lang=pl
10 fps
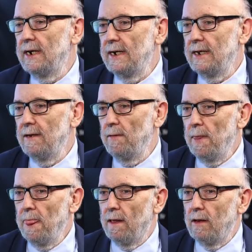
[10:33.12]
6%
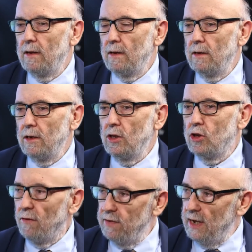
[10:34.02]

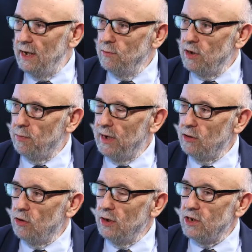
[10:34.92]
i to wydaje mi się, a
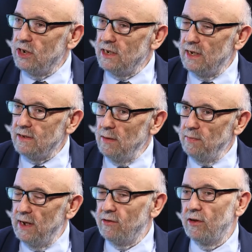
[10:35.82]
ponadto jeszcze jest
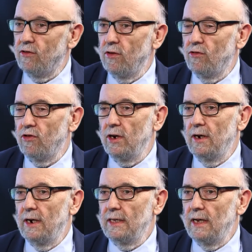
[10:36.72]
następna rzecz,
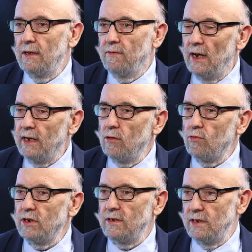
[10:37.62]
że te wielkie,
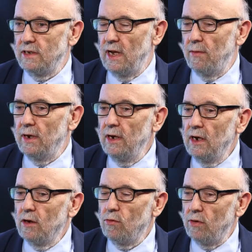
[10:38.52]
duże systemy,
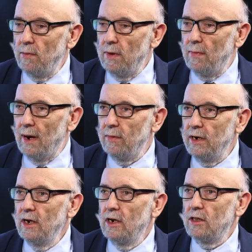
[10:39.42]
które my
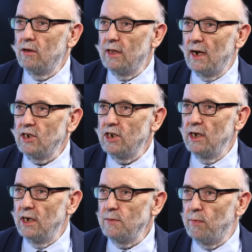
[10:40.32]
mamy, to
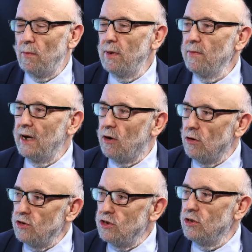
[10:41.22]
także jest problem
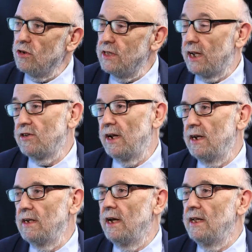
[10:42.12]
jakości
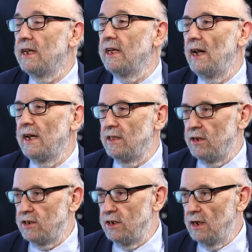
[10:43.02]
dostarczanej energii
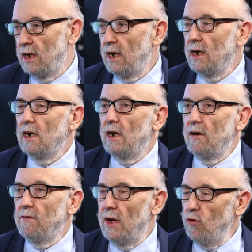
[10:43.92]
elektrycznej. Mhm.
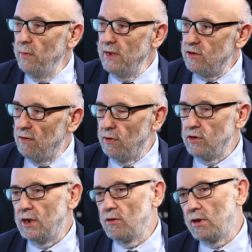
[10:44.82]
W wielu
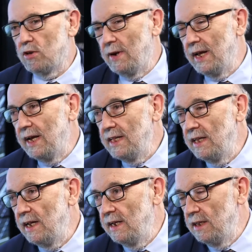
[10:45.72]
miejscowościach, które są na
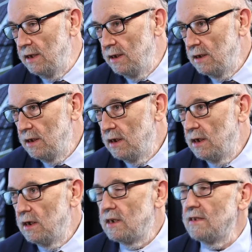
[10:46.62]
jednej linii,
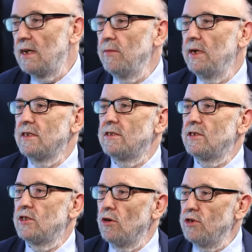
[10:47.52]
czasami
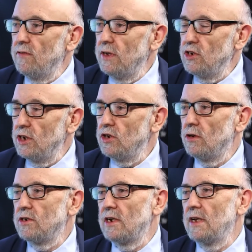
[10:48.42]
jest
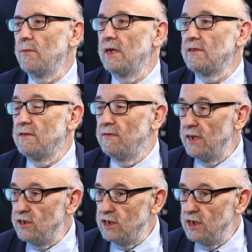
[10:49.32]
190, czasami jest
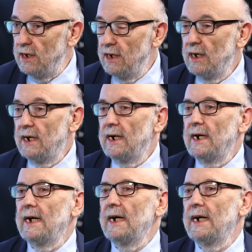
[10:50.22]
200, e,
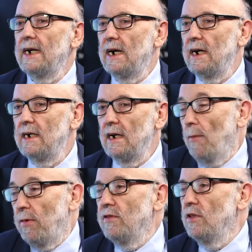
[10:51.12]
e, e,
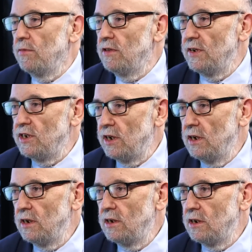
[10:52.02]
a powinno być
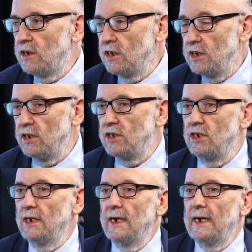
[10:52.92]

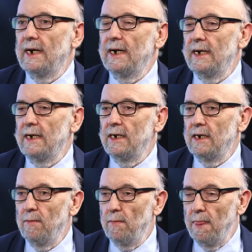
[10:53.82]
230.
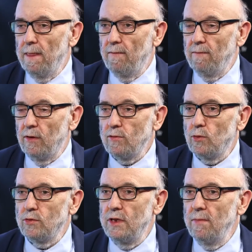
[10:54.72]
W
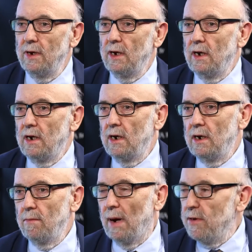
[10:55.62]
związku z tym
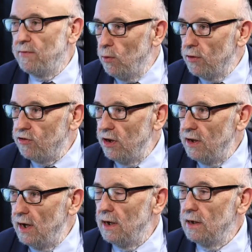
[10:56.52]
mamy
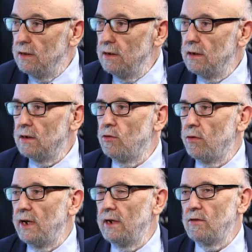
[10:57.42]
wyłączenia,
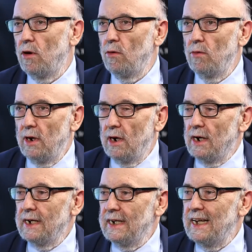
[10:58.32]
które są
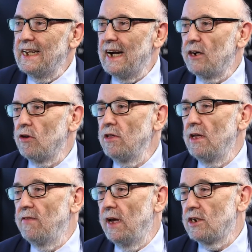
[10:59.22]
kilkakrotnie